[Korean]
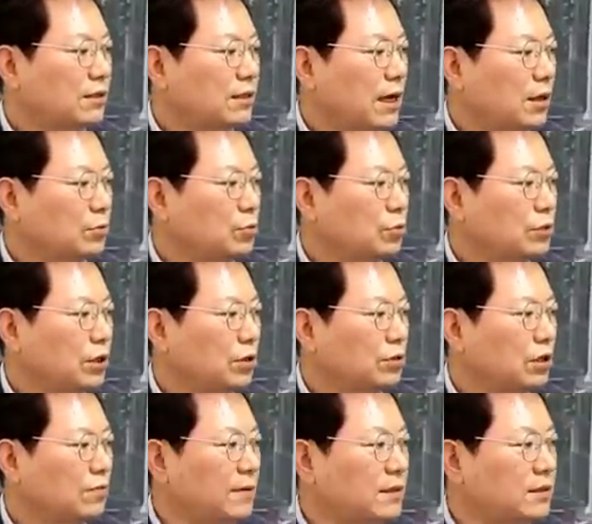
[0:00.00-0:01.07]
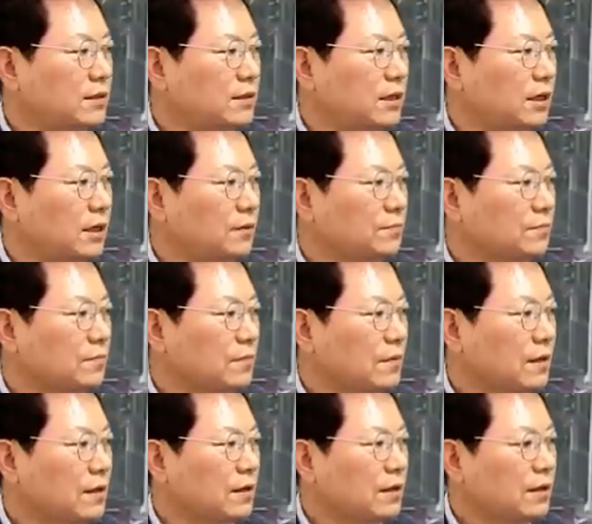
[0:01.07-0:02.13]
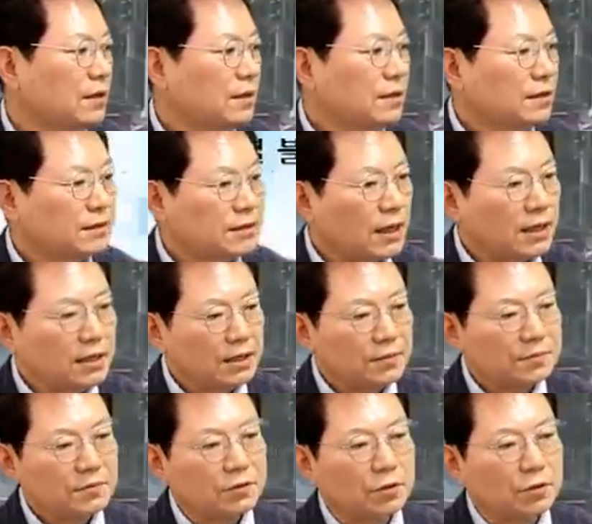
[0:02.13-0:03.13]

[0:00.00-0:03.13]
양쪽 차 영상을 봤을 때, 자